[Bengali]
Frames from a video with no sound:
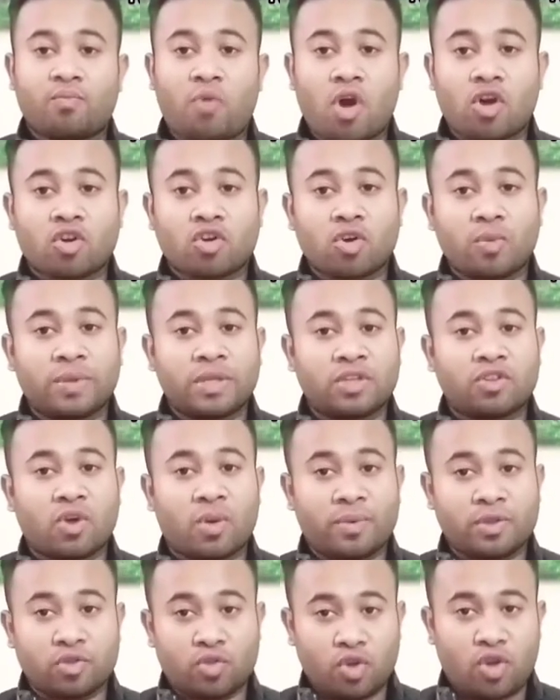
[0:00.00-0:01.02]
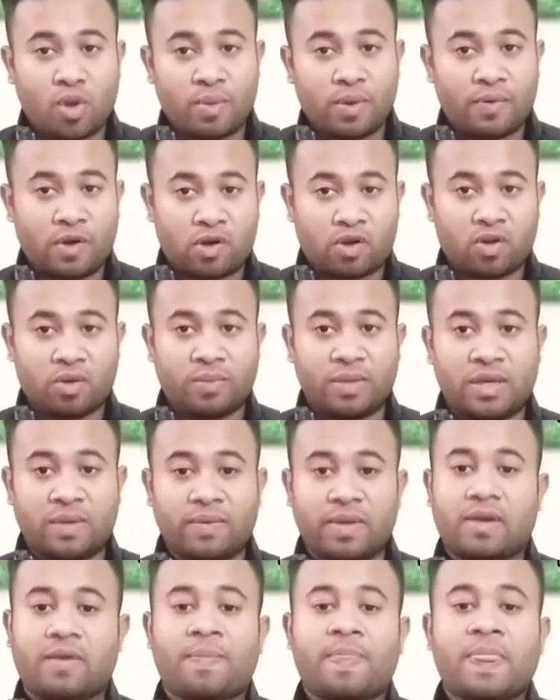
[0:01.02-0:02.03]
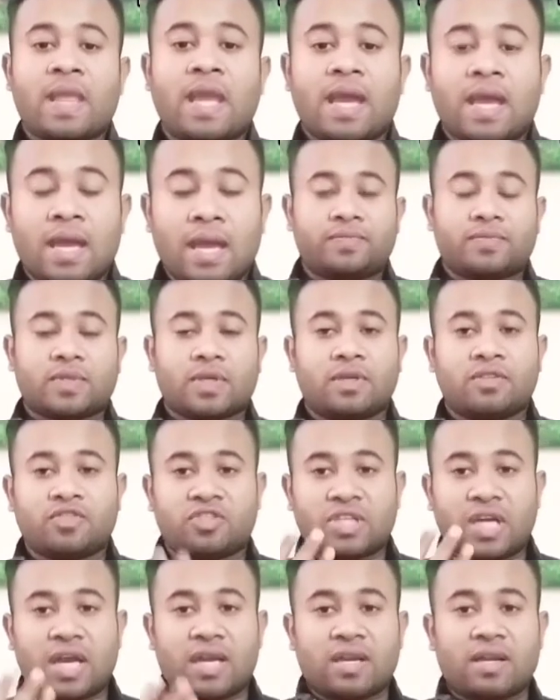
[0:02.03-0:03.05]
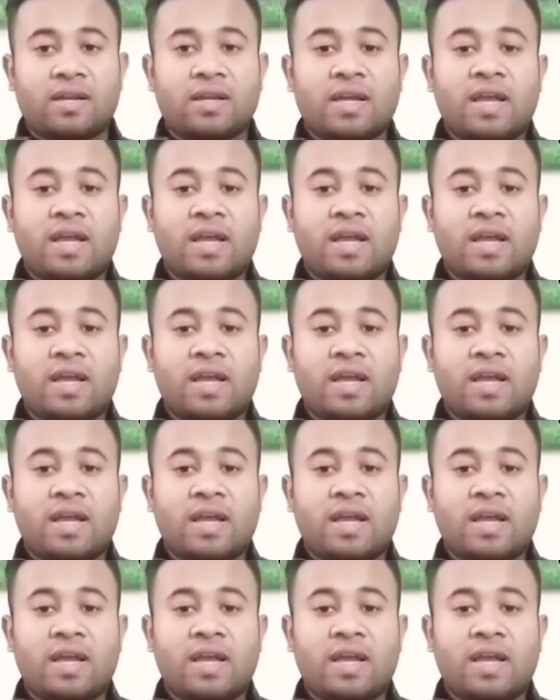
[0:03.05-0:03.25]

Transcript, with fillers: ফটোকপি নিতে হবে দুই কপি ফটোকপি নেবেন চার